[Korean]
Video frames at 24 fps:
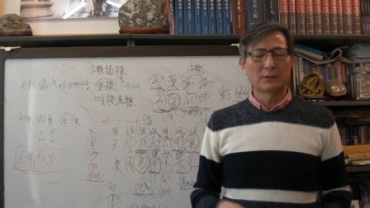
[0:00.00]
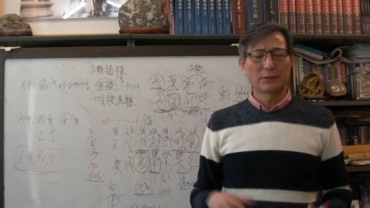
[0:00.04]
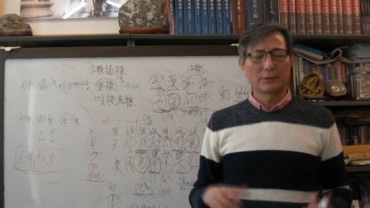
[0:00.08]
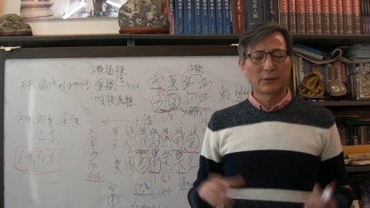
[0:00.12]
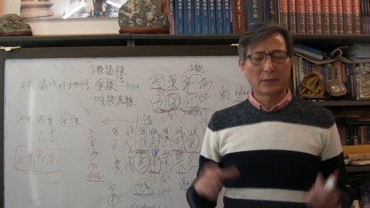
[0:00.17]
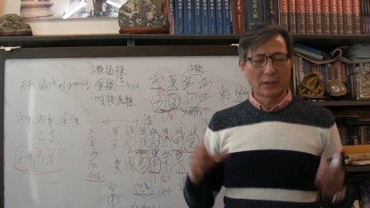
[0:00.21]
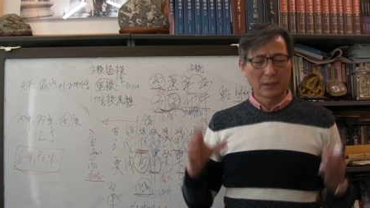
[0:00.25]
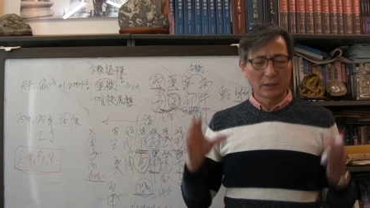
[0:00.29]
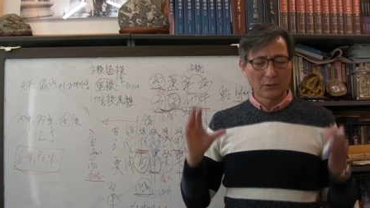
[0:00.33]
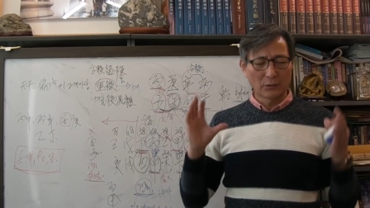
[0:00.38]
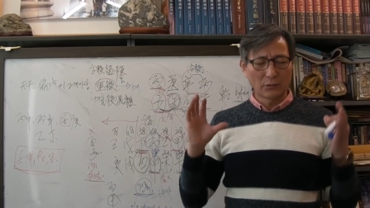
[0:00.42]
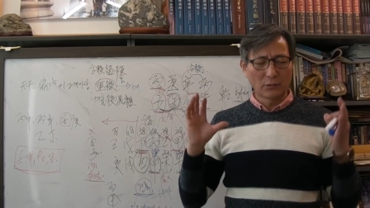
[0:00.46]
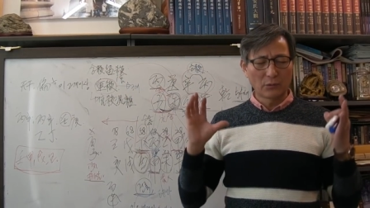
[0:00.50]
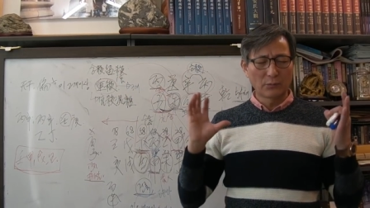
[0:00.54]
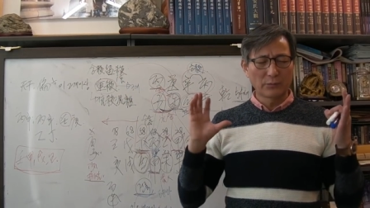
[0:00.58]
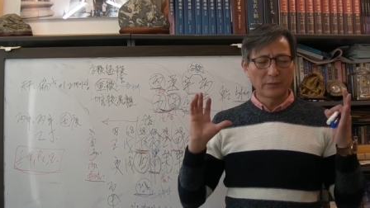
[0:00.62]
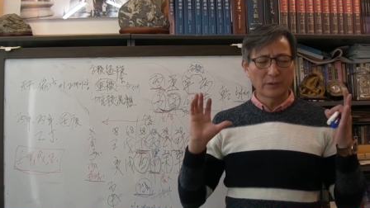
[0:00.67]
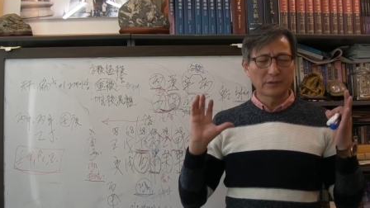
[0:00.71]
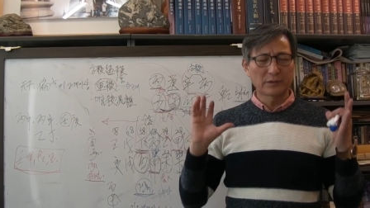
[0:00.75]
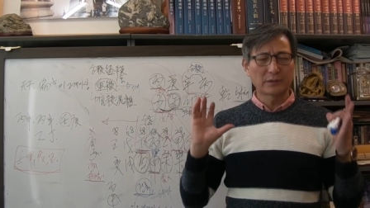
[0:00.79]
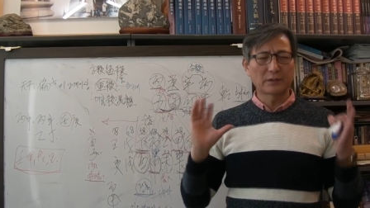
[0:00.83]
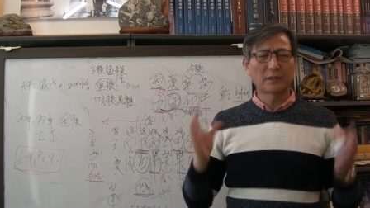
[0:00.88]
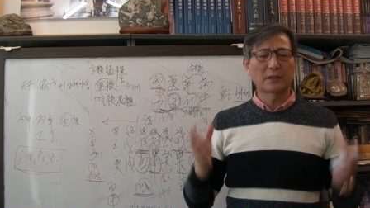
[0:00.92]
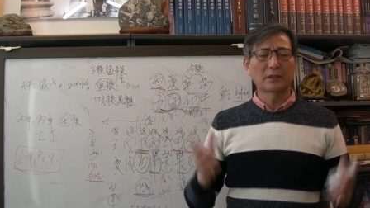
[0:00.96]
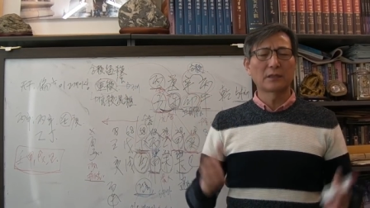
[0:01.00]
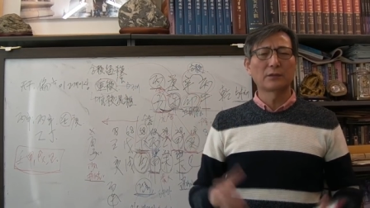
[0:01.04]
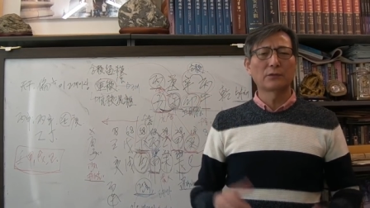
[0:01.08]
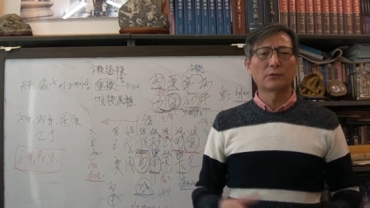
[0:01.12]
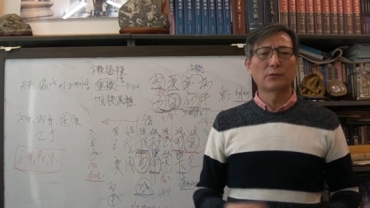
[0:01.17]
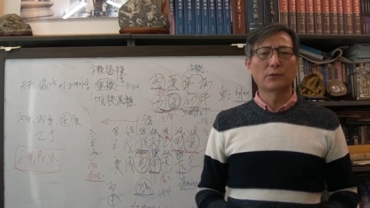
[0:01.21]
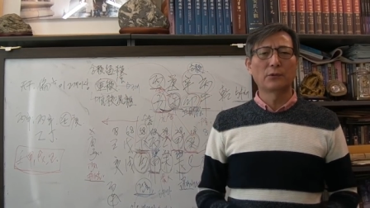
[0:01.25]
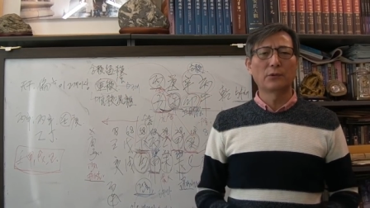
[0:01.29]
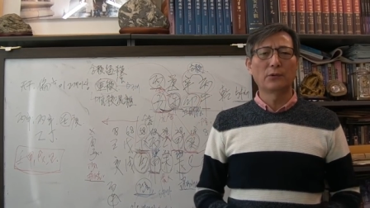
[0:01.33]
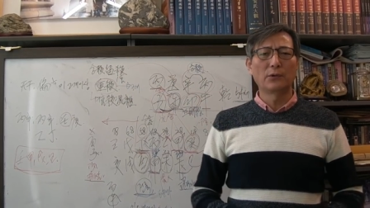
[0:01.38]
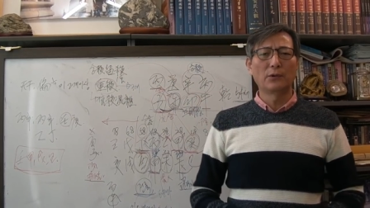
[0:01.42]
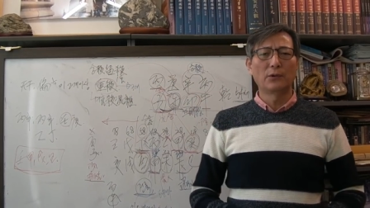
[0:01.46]
괴로움에
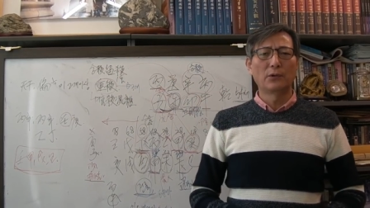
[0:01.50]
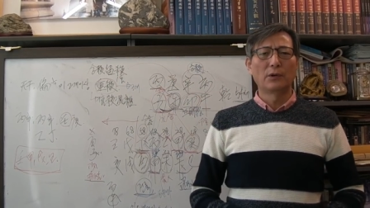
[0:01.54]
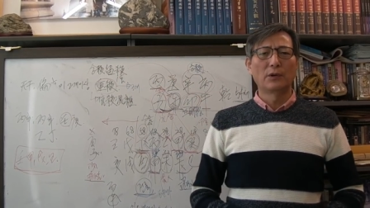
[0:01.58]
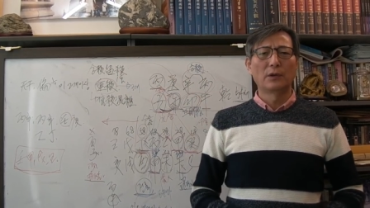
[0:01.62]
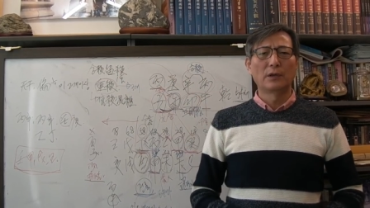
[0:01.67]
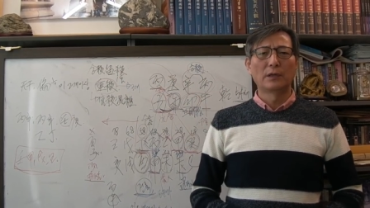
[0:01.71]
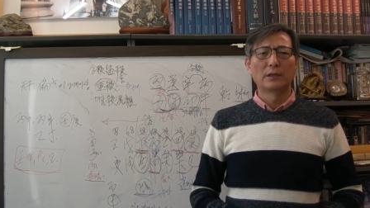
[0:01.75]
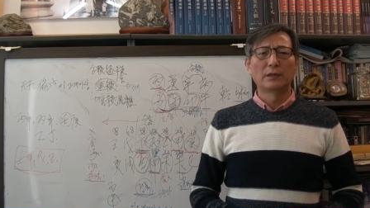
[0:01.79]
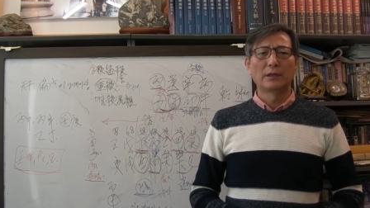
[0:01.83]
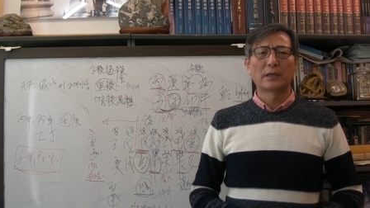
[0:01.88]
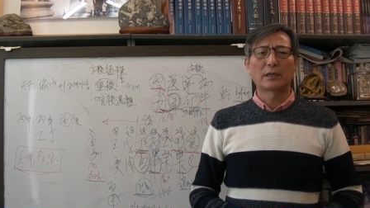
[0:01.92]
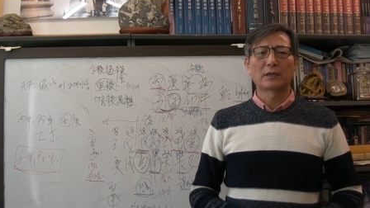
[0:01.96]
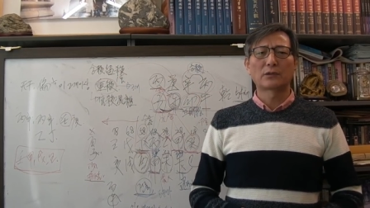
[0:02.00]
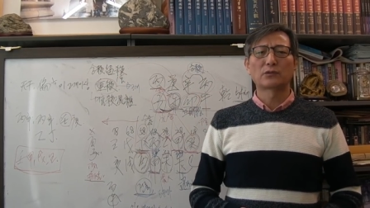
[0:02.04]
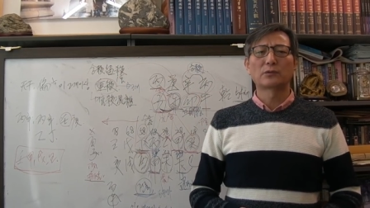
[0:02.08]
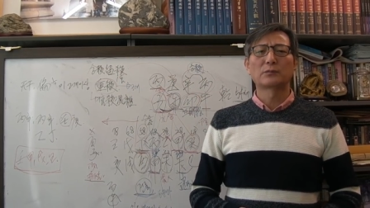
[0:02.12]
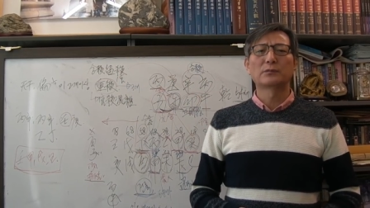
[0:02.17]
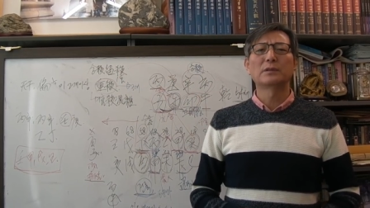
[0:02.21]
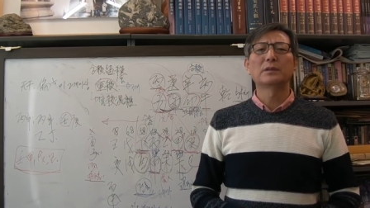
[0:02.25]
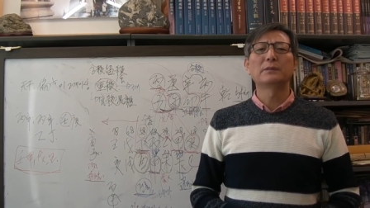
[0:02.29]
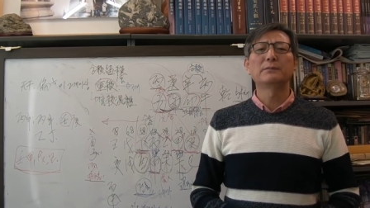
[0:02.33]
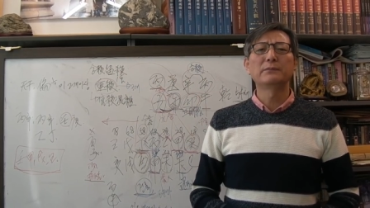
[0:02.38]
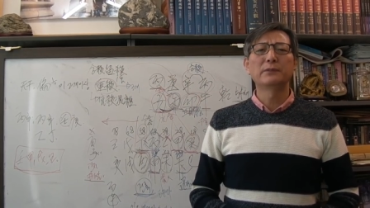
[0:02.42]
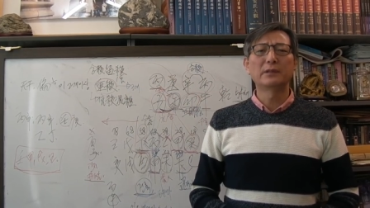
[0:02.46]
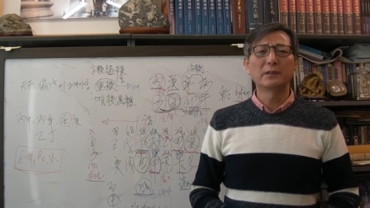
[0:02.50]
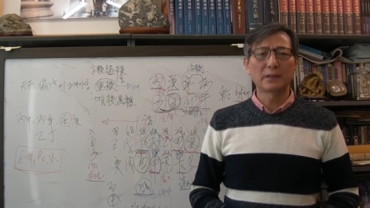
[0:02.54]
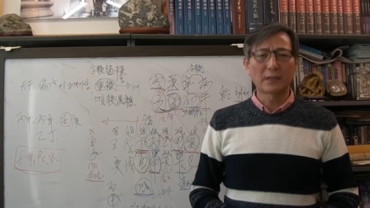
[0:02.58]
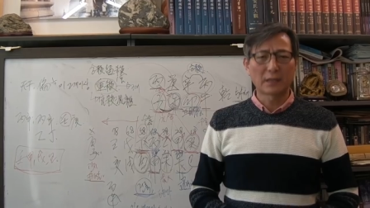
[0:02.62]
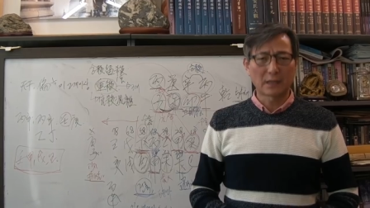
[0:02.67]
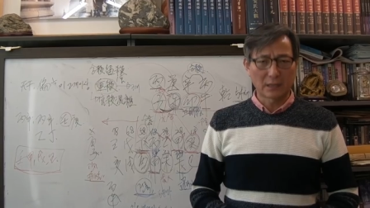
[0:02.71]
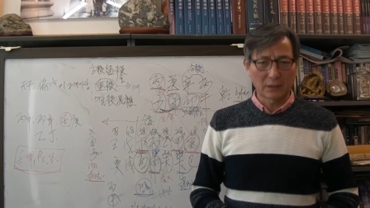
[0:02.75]
시달리고 내가 좀 힘들게